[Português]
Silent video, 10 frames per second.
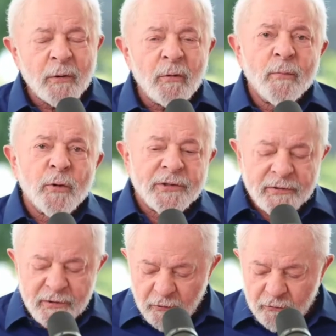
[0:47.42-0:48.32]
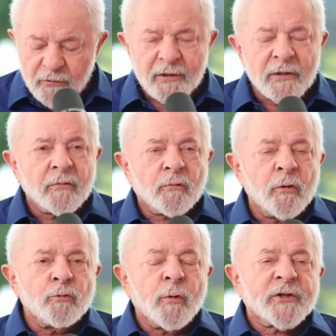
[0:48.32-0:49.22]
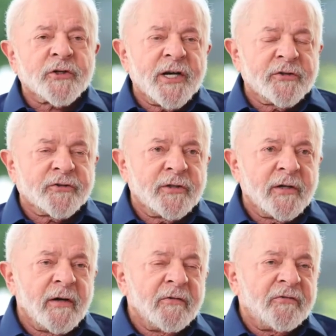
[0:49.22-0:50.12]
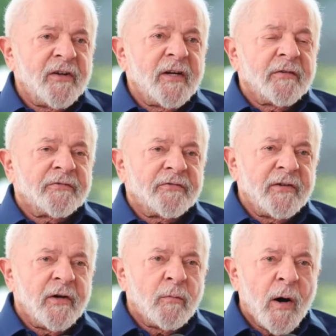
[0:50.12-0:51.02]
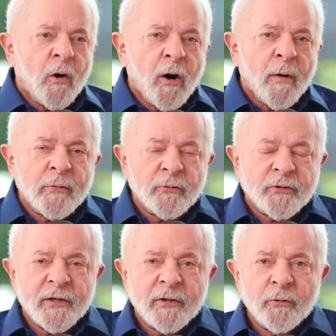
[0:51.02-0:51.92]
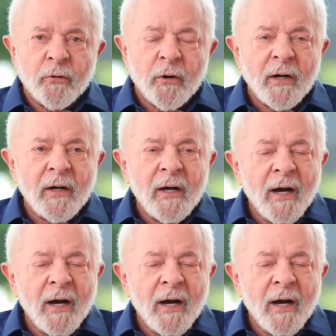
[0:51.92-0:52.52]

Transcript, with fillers: Pelo amor de Deus, Rodrigo, quando a gente financia uma obra no exterior,